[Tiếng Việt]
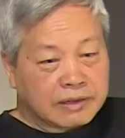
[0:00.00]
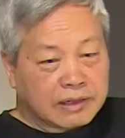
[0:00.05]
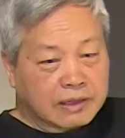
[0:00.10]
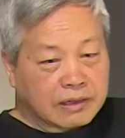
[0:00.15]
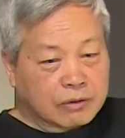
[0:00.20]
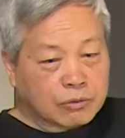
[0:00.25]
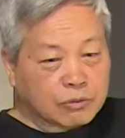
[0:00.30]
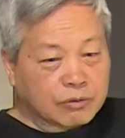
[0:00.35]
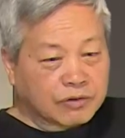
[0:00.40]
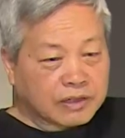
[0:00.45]

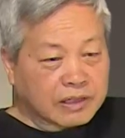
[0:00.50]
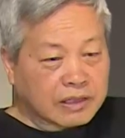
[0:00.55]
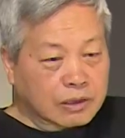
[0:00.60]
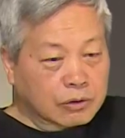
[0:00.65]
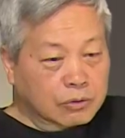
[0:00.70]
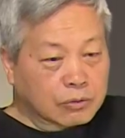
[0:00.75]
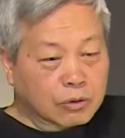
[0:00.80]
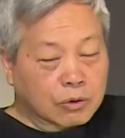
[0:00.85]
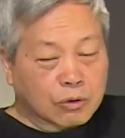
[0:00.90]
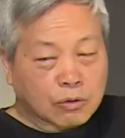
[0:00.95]
thế cụ phải nhờ
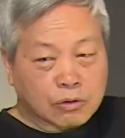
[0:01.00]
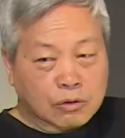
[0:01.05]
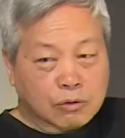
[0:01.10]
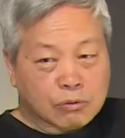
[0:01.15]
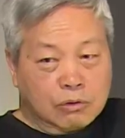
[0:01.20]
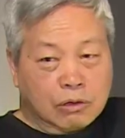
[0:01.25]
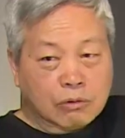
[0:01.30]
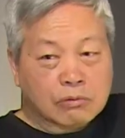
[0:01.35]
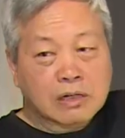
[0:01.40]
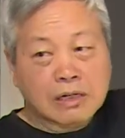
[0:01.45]
cụ Hồ
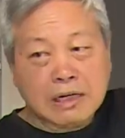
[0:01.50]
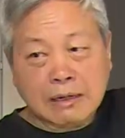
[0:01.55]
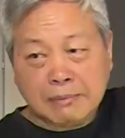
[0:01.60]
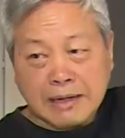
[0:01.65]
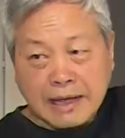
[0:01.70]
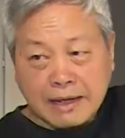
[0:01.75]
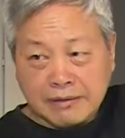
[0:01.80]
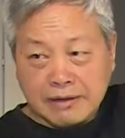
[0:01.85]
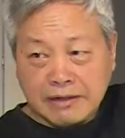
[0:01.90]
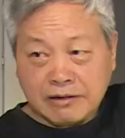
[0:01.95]
cùng đồng hương Nam
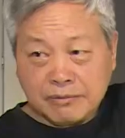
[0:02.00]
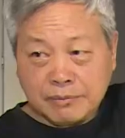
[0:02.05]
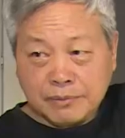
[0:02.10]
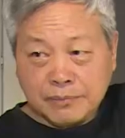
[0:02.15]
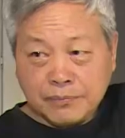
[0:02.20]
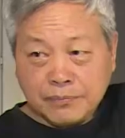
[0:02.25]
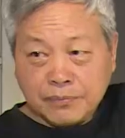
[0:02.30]
Đàn với nhau.